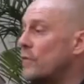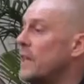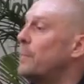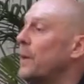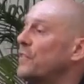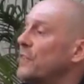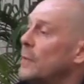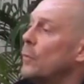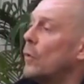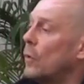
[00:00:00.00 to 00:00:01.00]
viens de passer
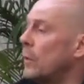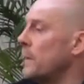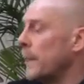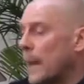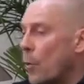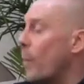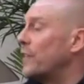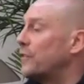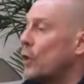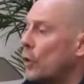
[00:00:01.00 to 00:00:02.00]
mon,
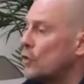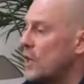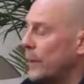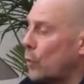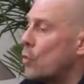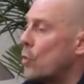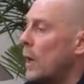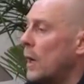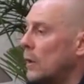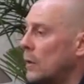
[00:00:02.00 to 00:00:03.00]
master de je sais pas trop
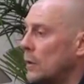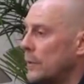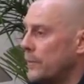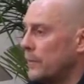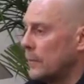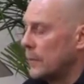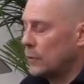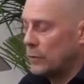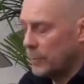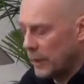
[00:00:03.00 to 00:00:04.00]
quoi. Euh,
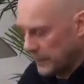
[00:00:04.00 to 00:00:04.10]
excusez-moi.